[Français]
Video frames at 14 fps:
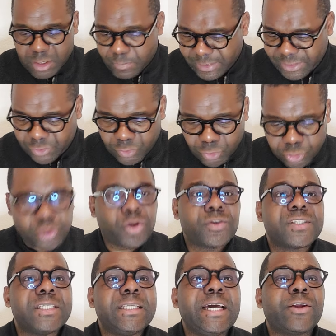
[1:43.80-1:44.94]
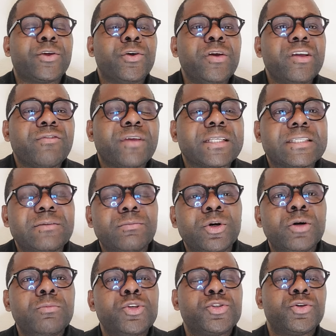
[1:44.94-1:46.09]
parce que je considère que
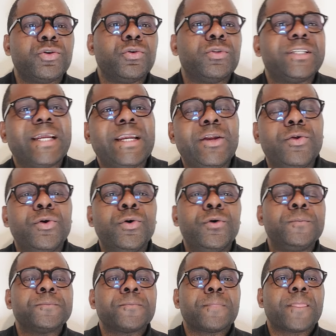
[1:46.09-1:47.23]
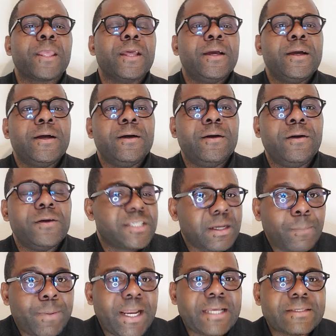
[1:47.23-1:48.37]
effectivement, Monsieur Audrey Lelo, sa
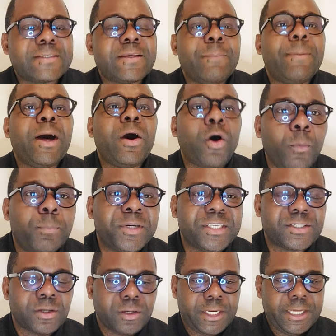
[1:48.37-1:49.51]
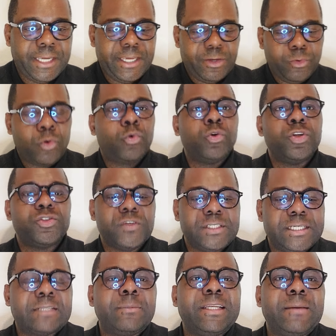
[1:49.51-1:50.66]
place, c'est pas en prison. Et au cours de ce
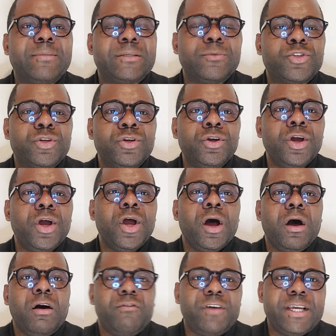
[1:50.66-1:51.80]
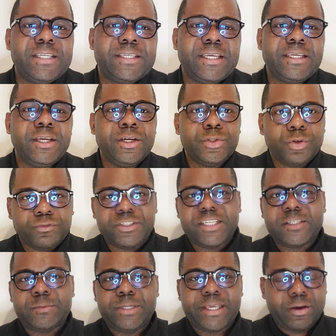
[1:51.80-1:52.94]
direct, mesdames et messieurs, on va essayer de vous
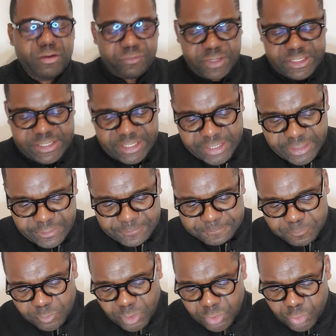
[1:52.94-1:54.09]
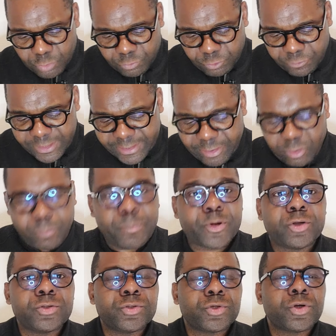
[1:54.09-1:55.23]
expliquer, on va essayer de vous faire
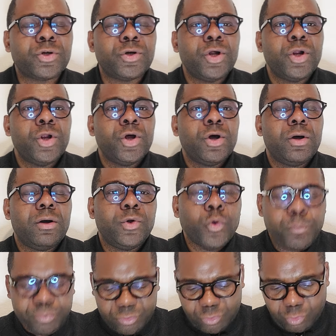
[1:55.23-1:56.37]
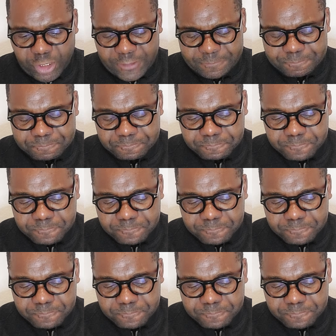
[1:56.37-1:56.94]
comprendre le pourquoi.